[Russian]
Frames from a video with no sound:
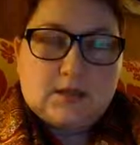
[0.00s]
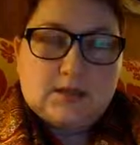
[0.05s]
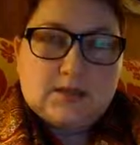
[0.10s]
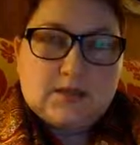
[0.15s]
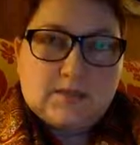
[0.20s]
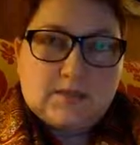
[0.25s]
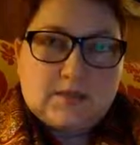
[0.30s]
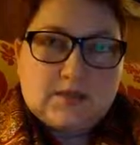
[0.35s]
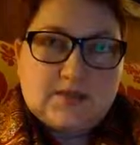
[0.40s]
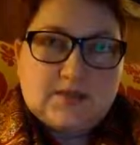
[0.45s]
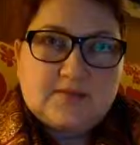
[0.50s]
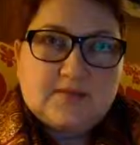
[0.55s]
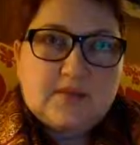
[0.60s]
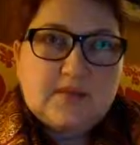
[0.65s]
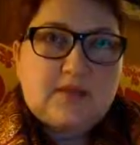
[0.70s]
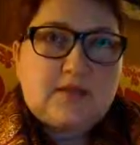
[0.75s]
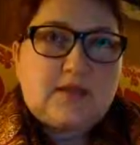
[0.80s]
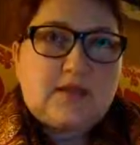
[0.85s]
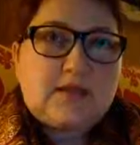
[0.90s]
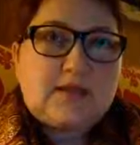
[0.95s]

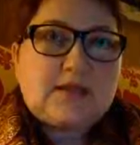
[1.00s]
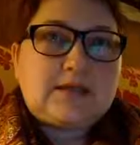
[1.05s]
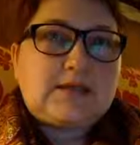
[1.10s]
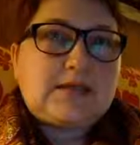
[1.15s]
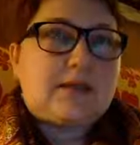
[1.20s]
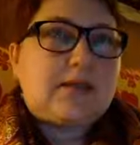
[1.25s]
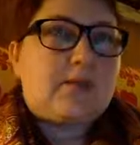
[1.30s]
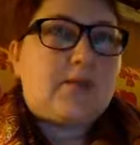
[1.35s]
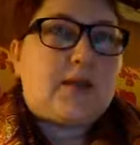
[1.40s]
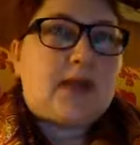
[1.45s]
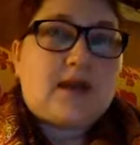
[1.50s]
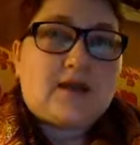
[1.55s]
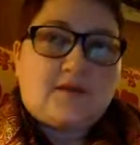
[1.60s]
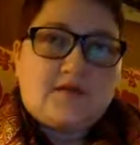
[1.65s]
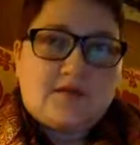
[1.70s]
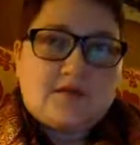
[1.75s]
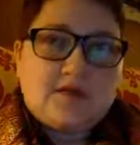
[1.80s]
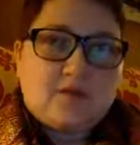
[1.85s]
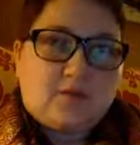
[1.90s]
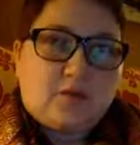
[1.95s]
записывали 35
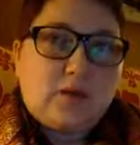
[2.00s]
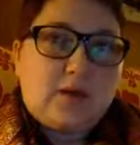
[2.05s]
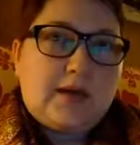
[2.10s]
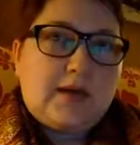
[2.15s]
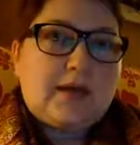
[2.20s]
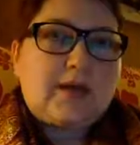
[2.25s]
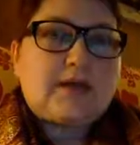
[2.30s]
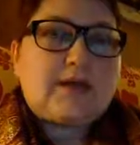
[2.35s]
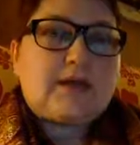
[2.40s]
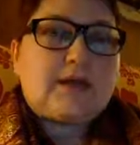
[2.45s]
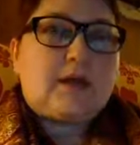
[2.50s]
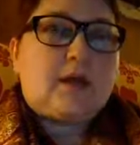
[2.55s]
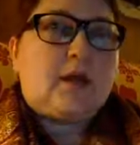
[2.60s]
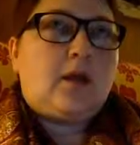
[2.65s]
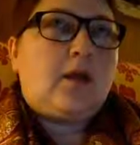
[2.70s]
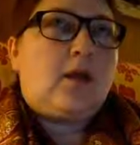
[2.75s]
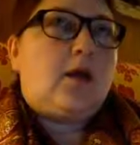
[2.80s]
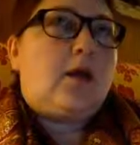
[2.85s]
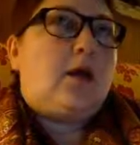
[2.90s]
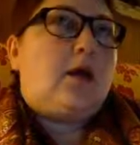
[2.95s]
всего лекций,
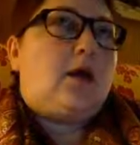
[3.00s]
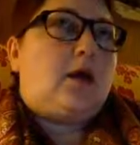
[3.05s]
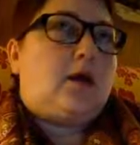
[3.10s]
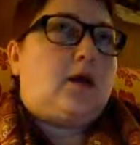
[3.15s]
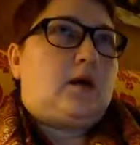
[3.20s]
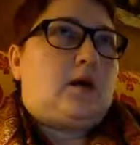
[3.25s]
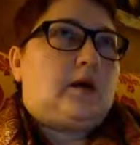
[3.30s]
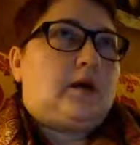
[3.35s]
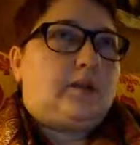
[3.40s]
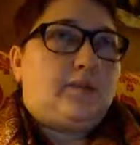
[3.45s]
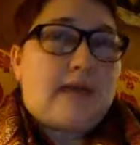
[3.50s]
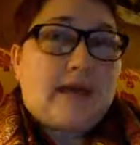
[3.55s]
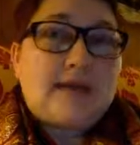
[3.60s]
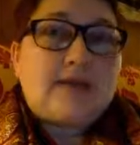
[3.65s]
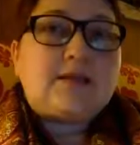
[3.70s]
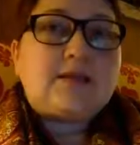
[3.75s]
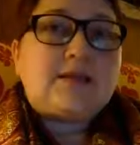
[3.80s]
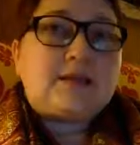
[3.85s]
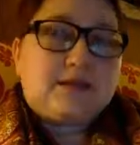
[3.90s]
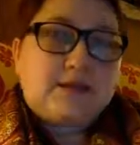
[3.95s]

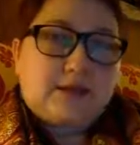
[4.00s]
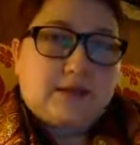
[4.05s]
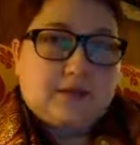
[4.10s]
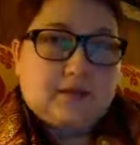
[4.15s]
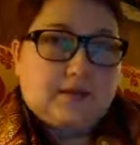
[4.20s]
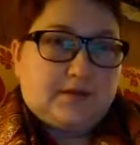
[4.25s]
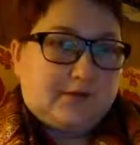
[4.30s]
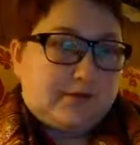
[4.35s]
5 циклов.